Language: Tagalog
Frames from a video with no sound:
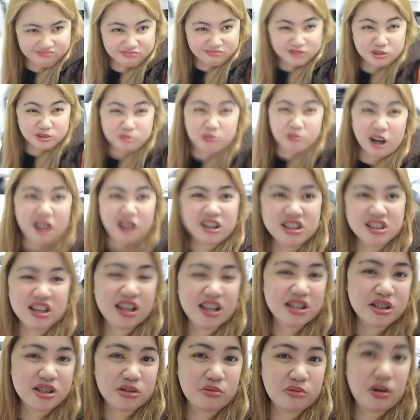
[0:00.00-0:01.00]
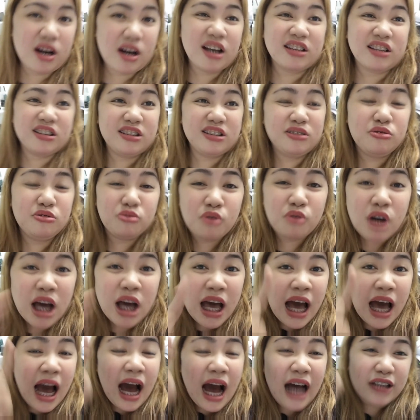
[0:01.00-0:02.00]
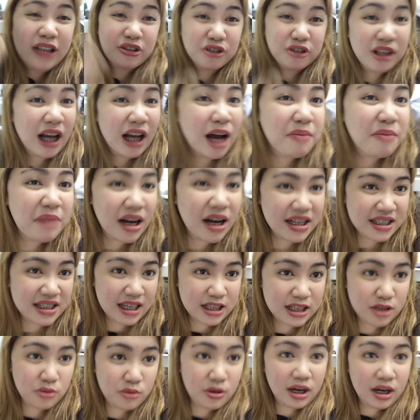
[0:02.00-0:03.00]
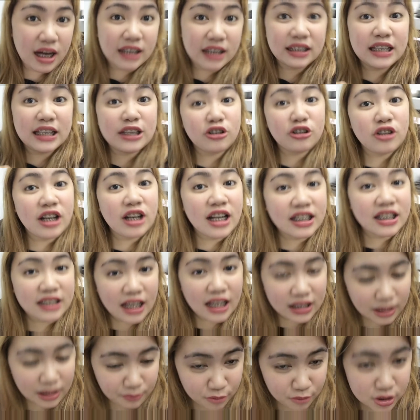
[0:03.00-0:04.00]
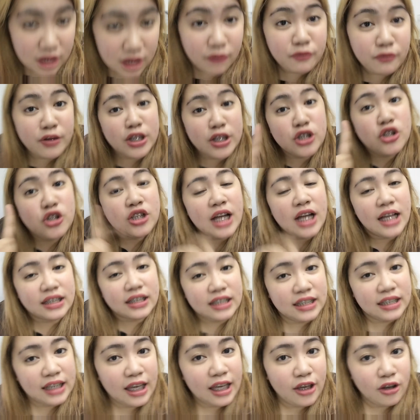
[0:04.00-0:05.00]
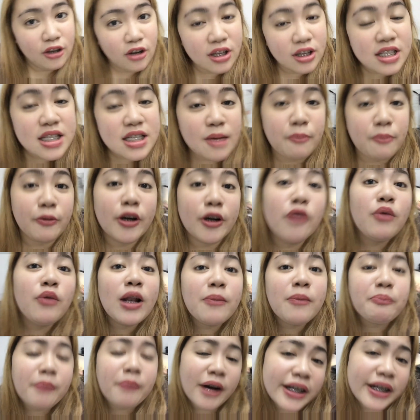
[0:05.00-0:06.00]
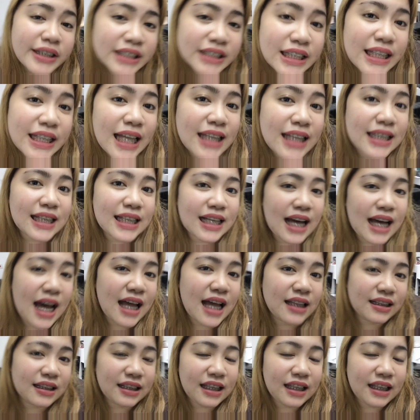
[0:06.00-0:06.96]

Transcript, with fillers: Nakakasesiwang at... At yun na nga mga kasesiwang at dito na nagtatapos ang video natin ngayon sa farewell party ni Ate Kati